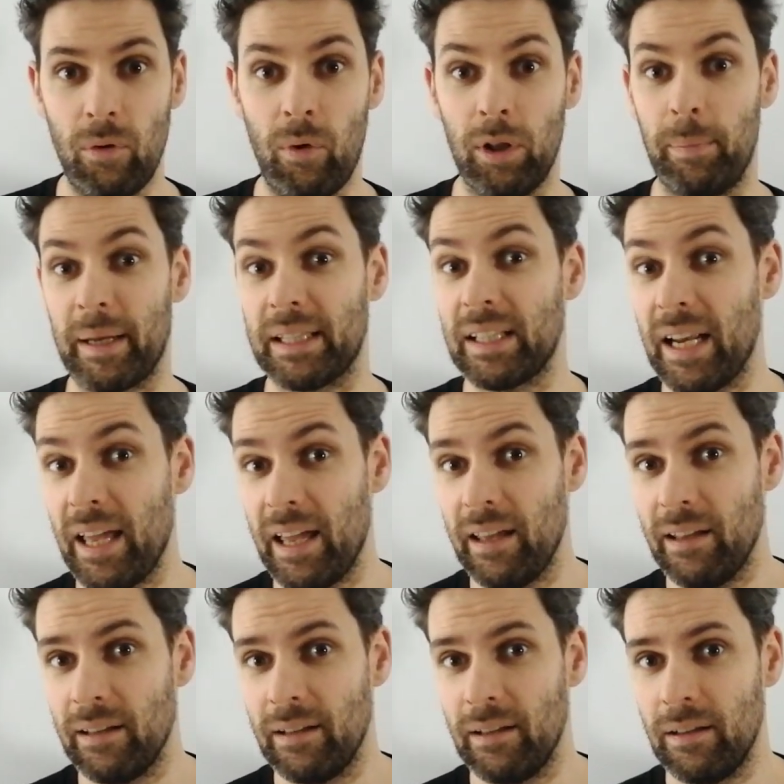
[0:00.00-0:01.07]
quello per
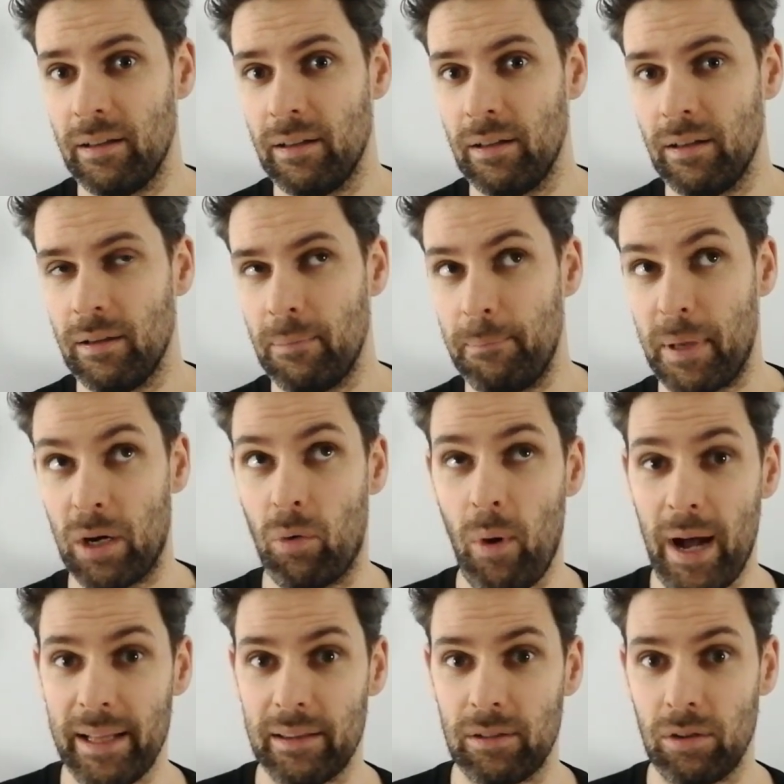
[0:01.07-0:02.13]
3, per
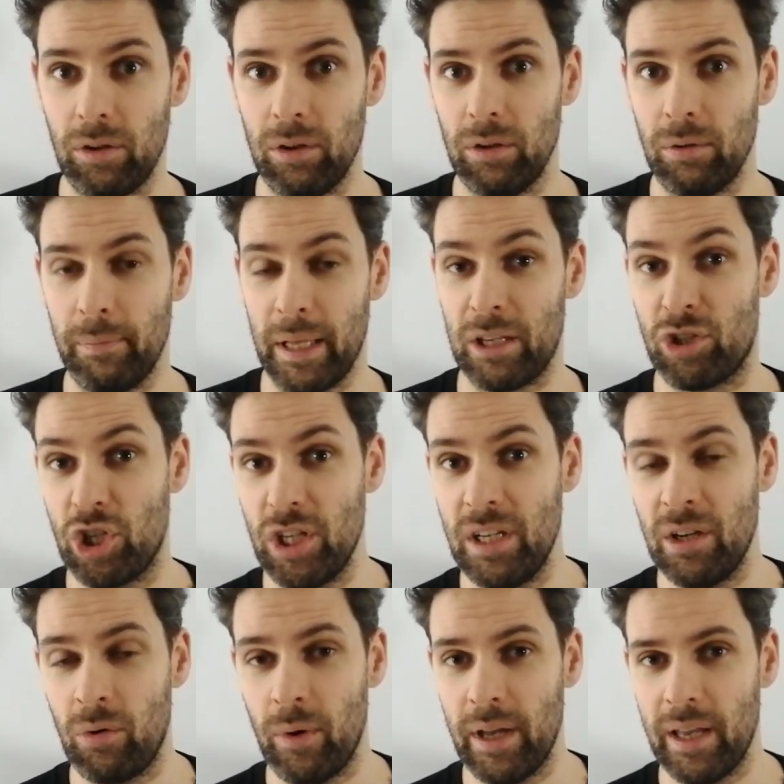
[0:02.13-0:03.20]
4, per
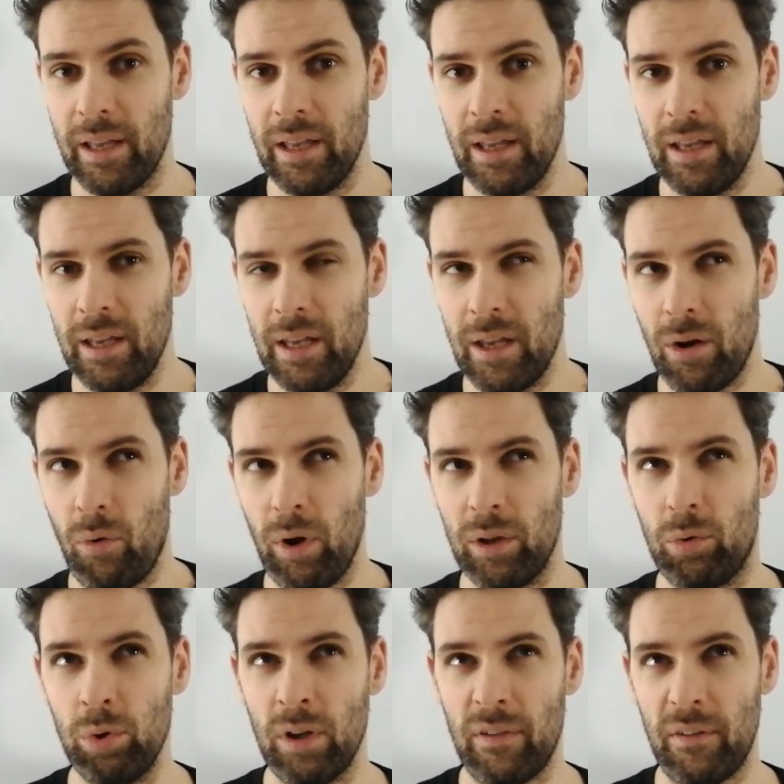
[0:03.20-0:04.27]
5,
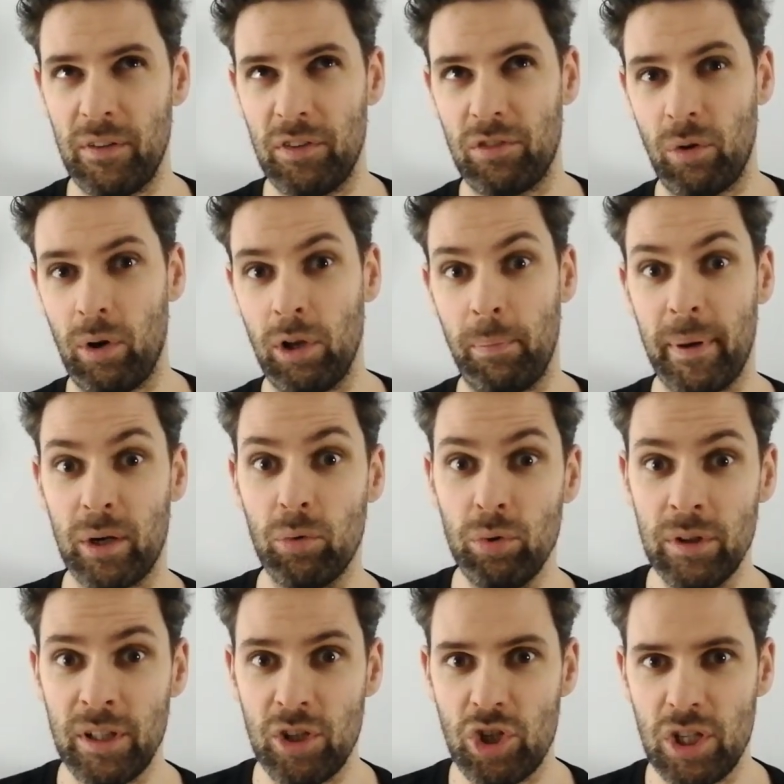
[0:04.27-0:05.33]
qualcuno avrà visto quello per
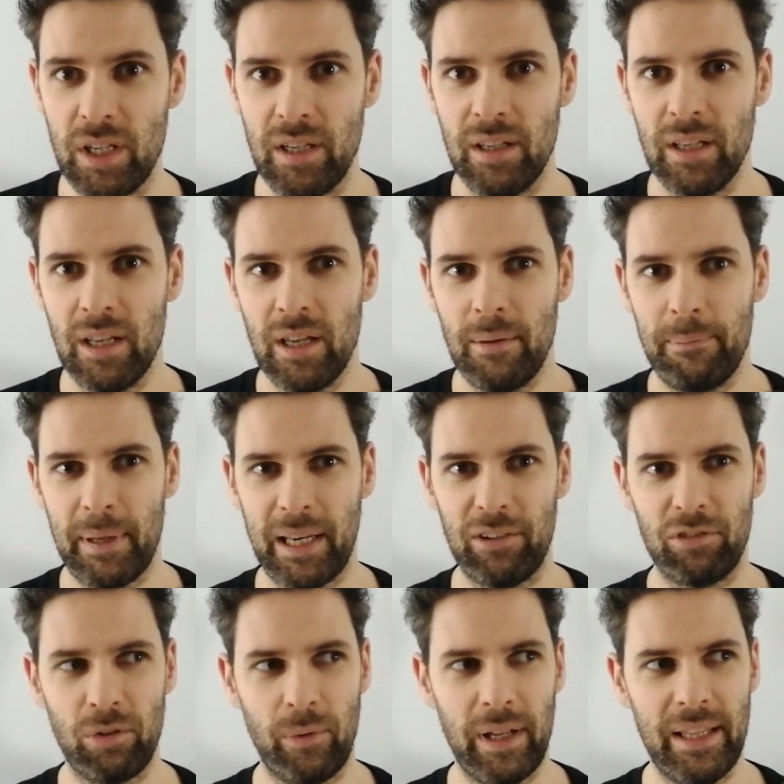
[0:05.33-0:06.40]
11, perché
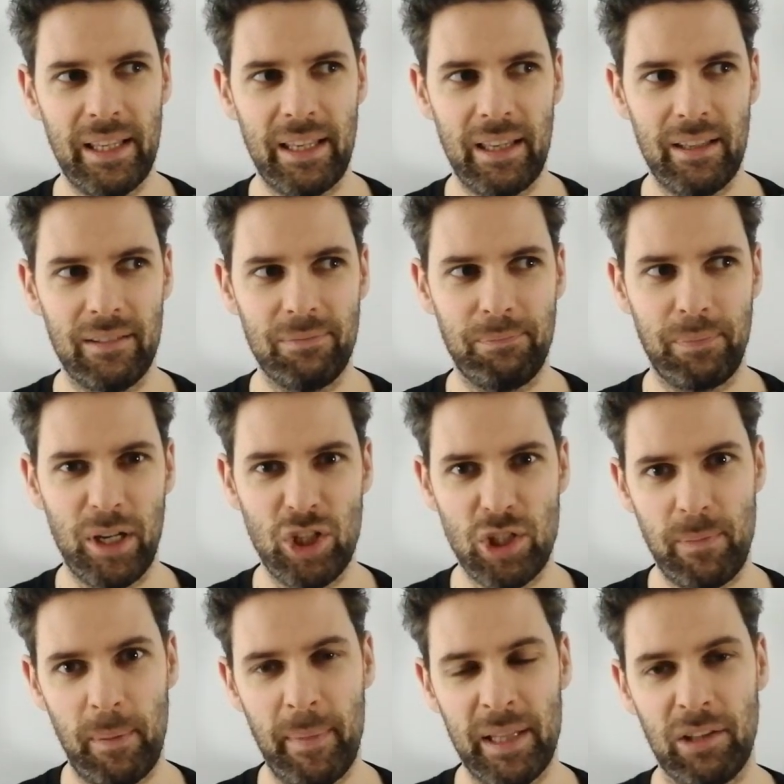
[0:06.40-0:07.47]
sono quelli che
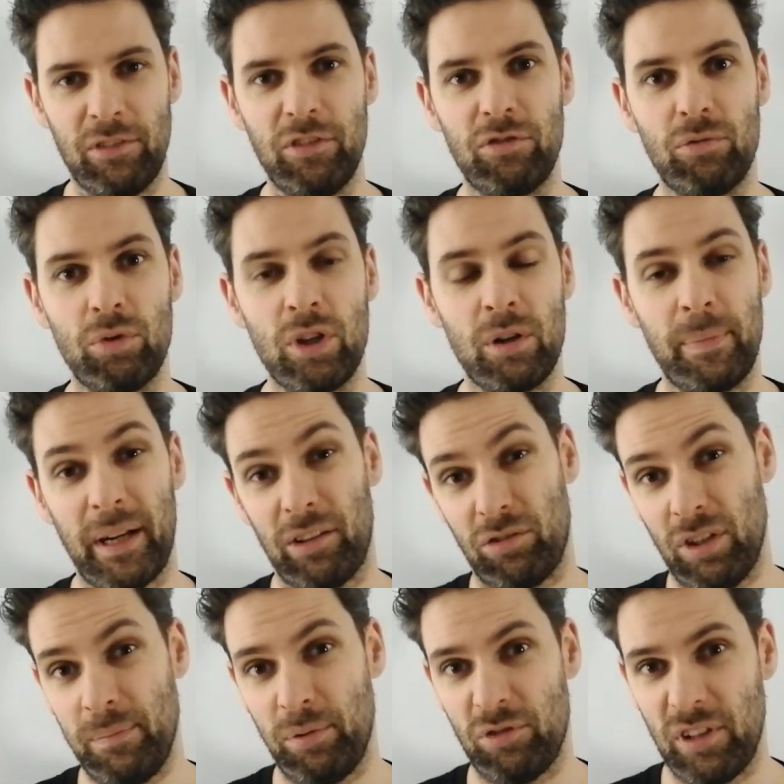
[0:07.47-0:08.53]
principalmente si studiano perché
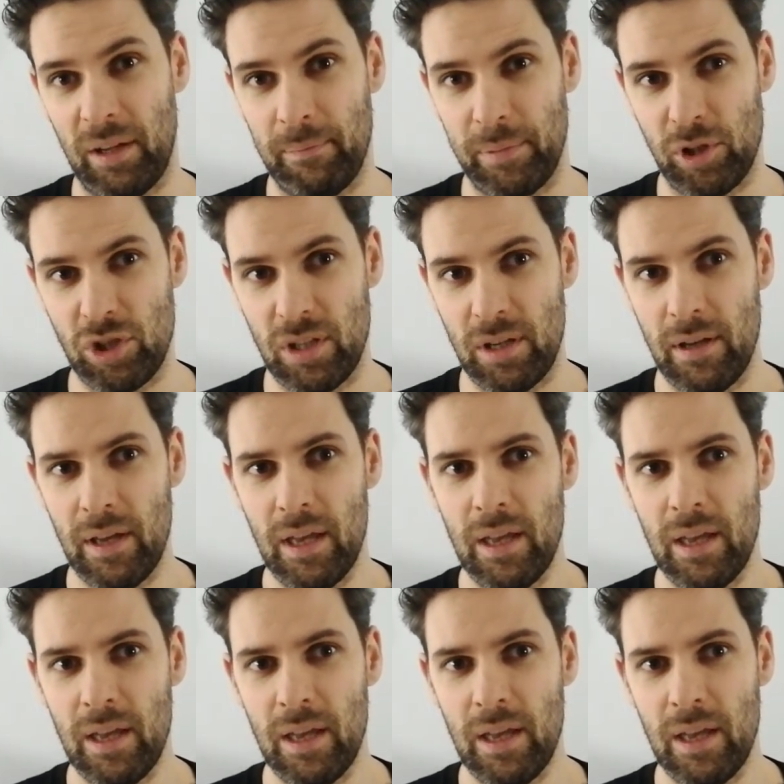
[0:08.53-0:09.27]
sono i più semplici.